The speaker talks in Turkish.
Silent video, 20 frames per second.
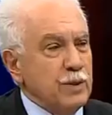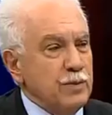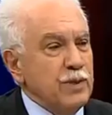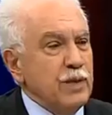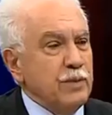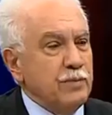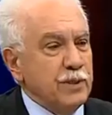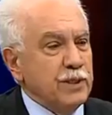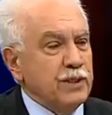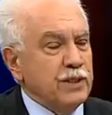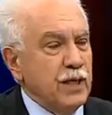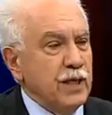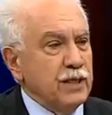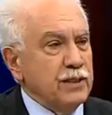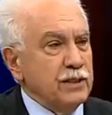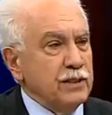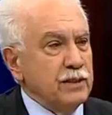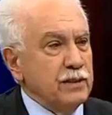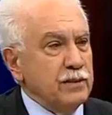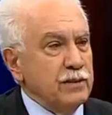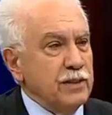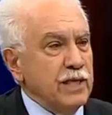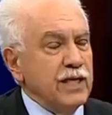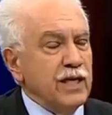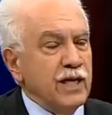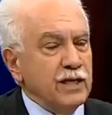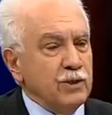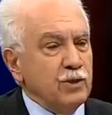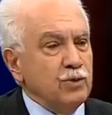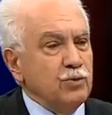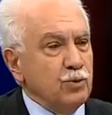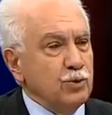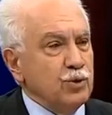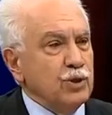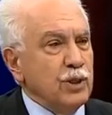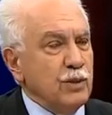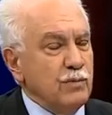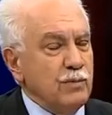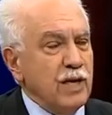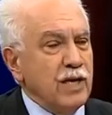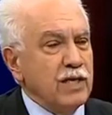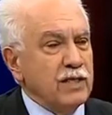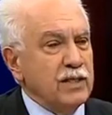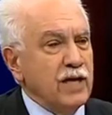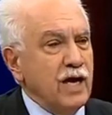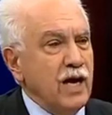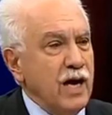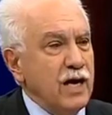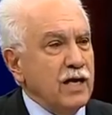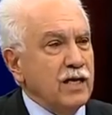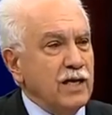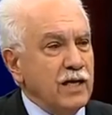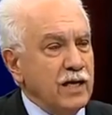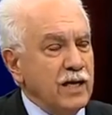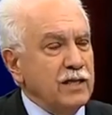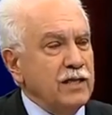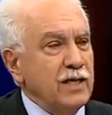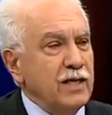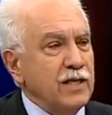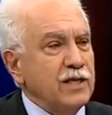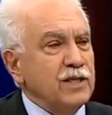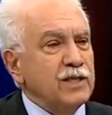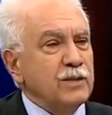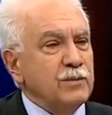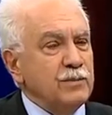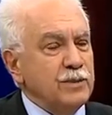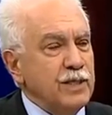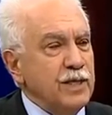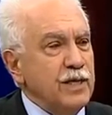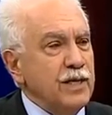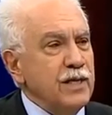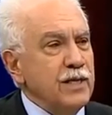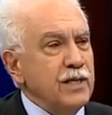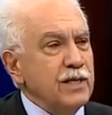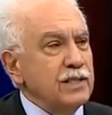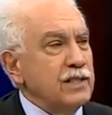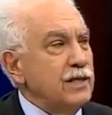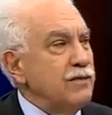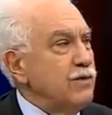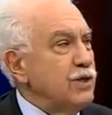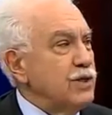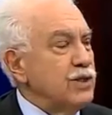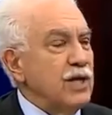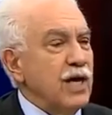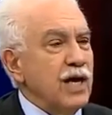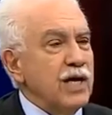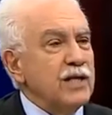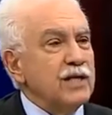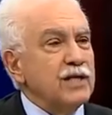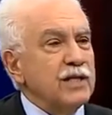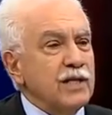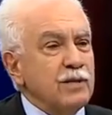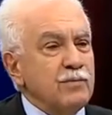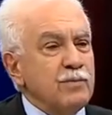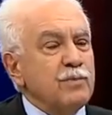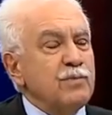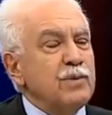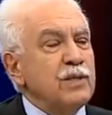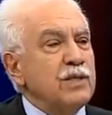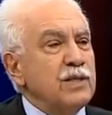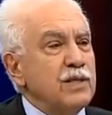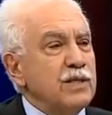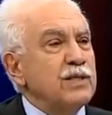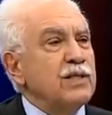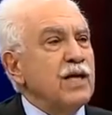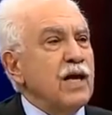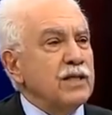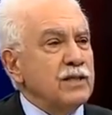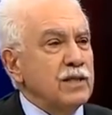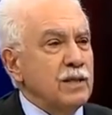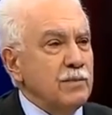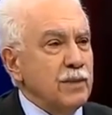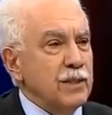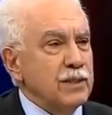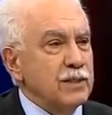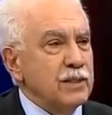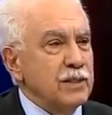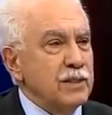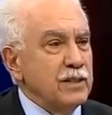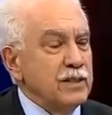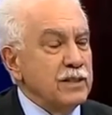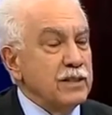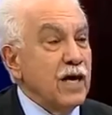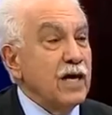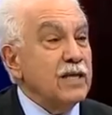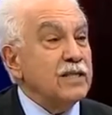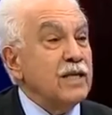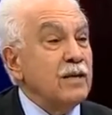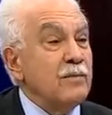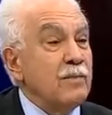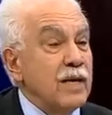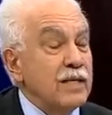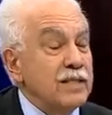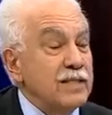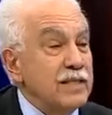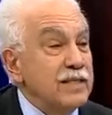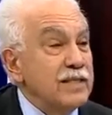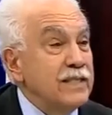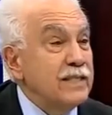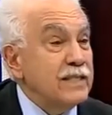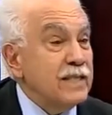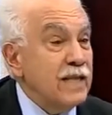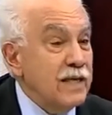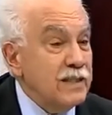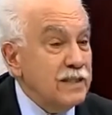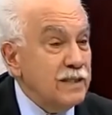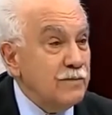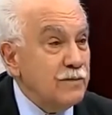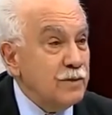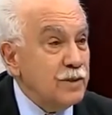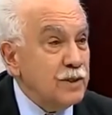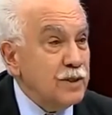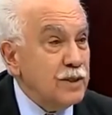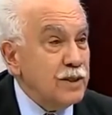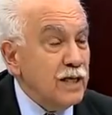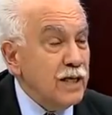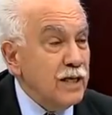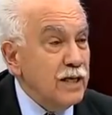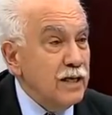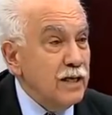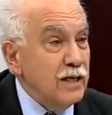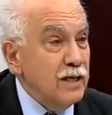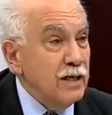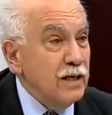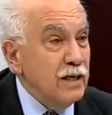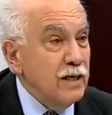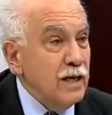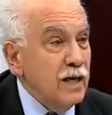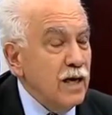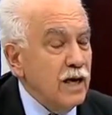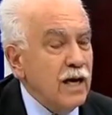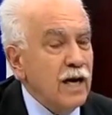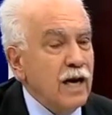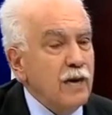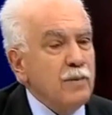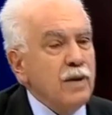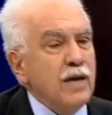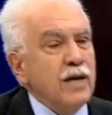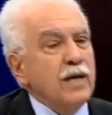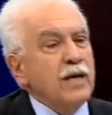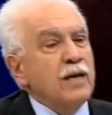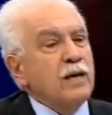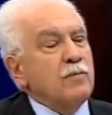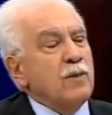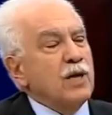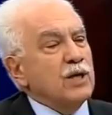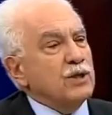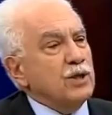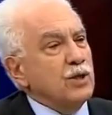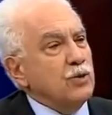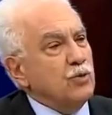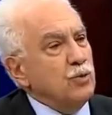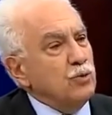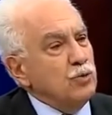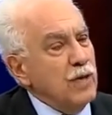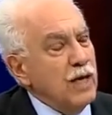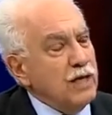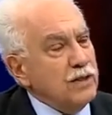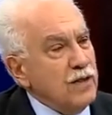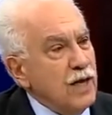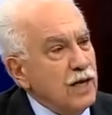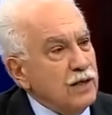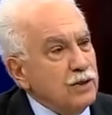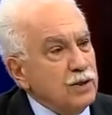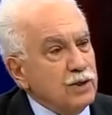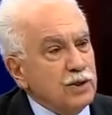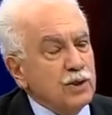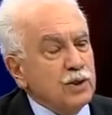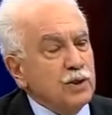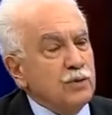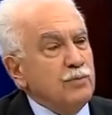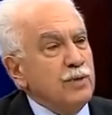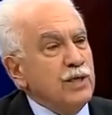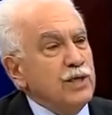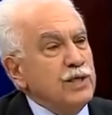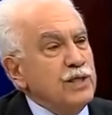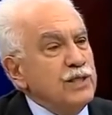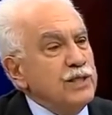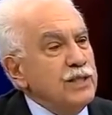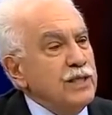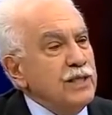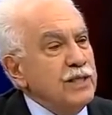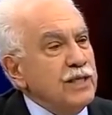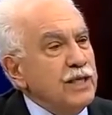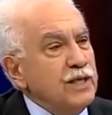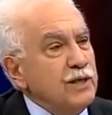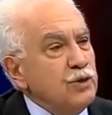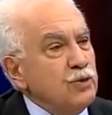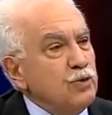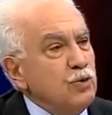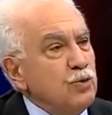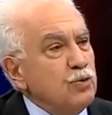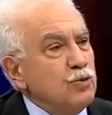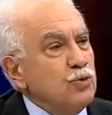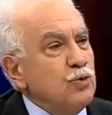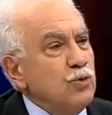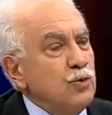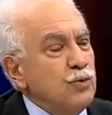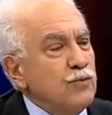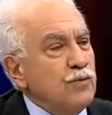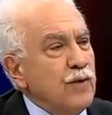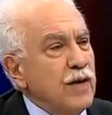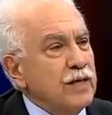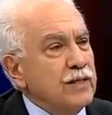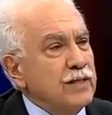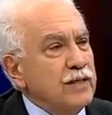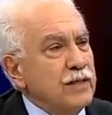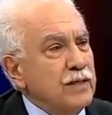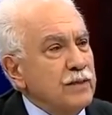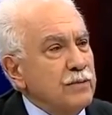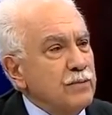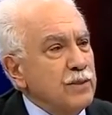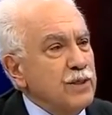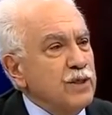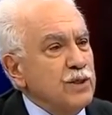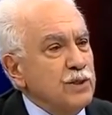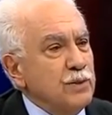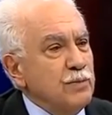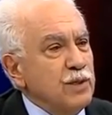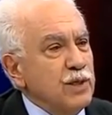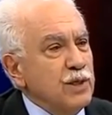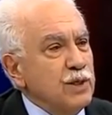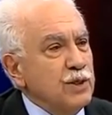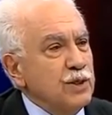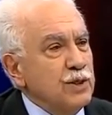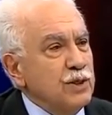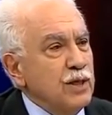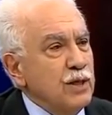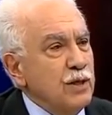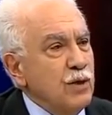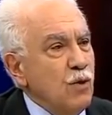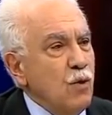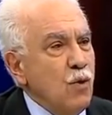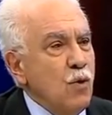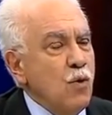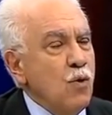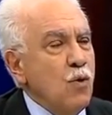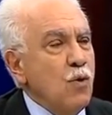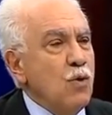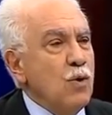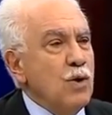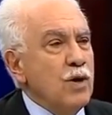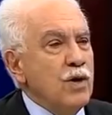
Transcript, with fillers: yapacağız. Yani Atatürk zamanında Ankara'da hiç kimse savaş hayır diye bir bildiri dağıtamaz. Dağıtamazdı İstiklal Savaşı'nda. Ama başka konular tartışılır. Mecliste geniş özgürlük vardı birinci mecliste. O